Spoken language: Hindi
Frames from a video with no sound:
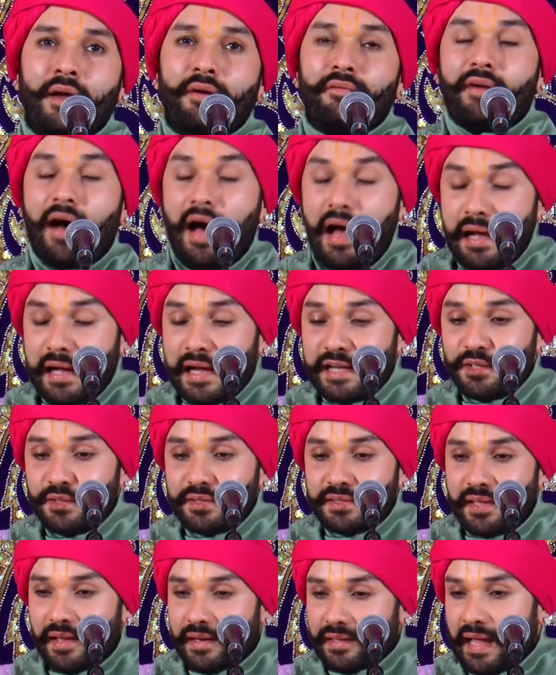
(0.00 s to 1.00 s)
वहां का जो
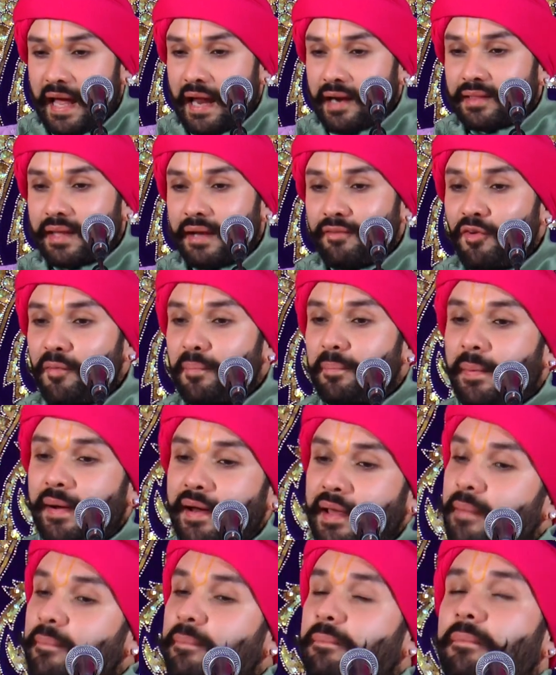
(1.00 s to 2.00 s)
सरदार था वो
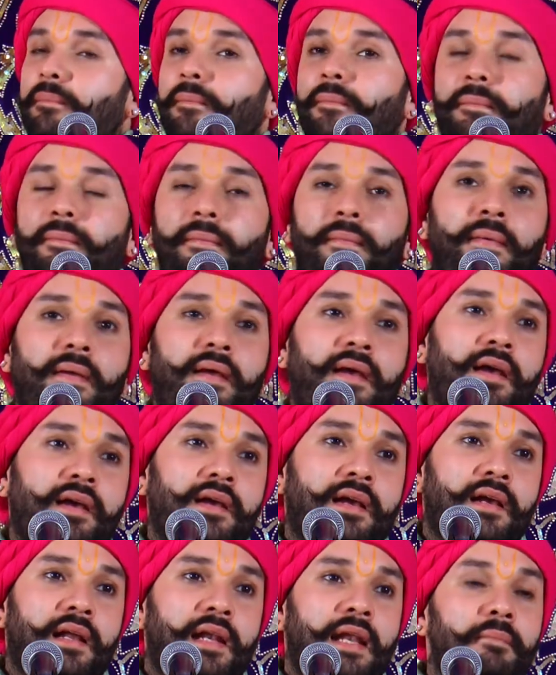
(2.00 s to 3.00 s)
बड़े
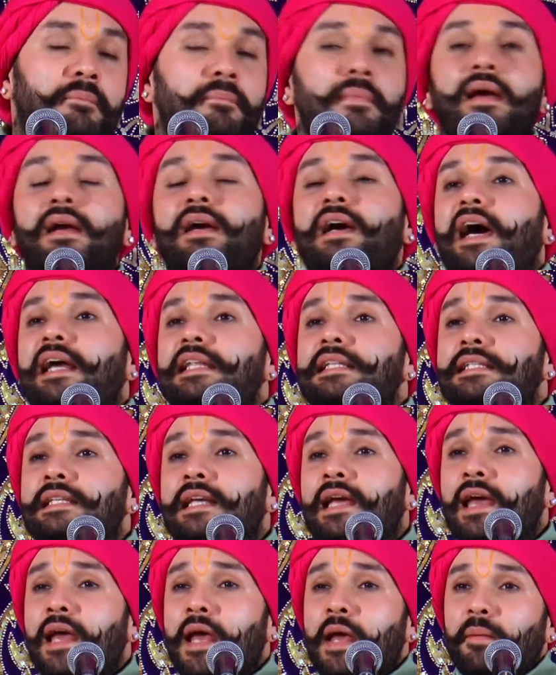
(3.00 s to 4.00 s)
लंबे काल
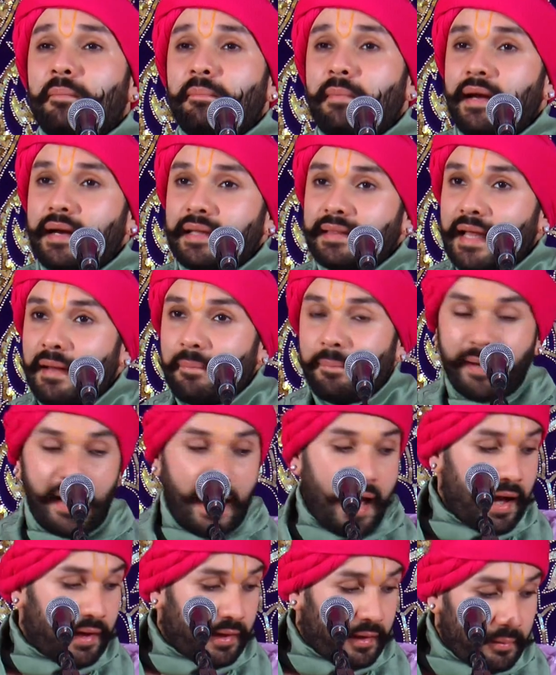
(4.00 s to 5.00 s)
से मेड़ता पर
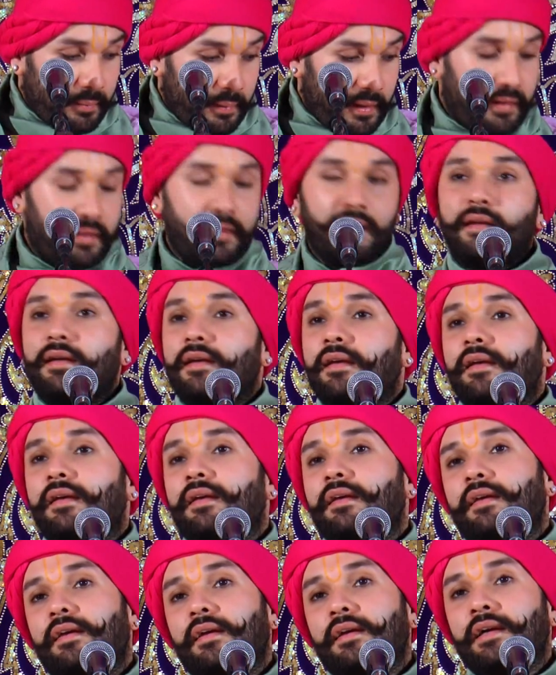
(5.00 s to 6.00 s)
आक्रमण
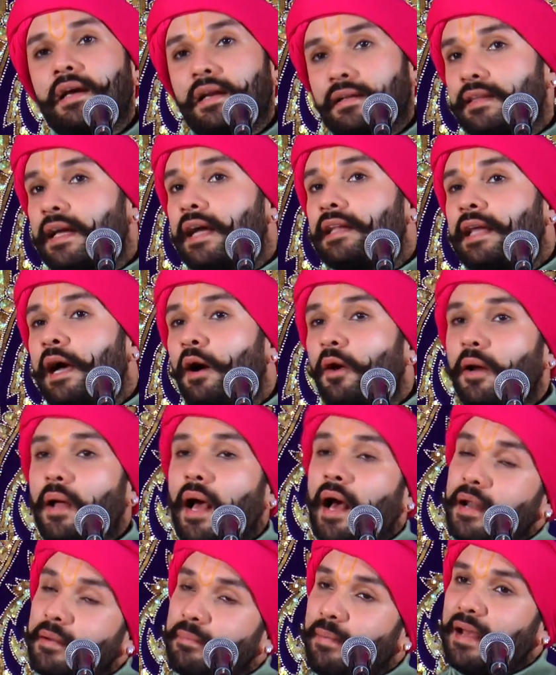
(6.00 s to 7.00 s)
करता था और
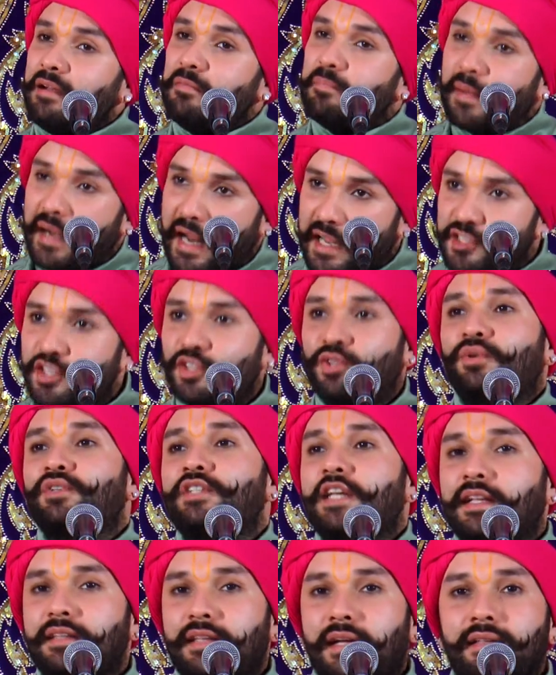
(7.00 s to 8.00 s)
हर बार पराजित हो
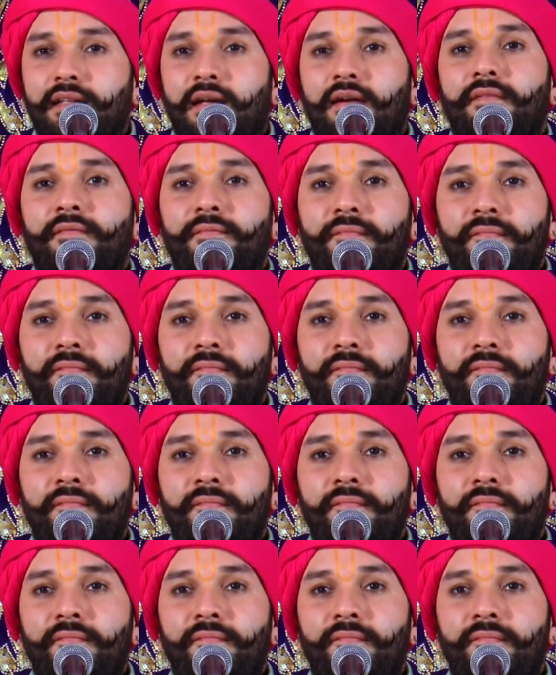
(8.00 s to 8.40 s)
जाता था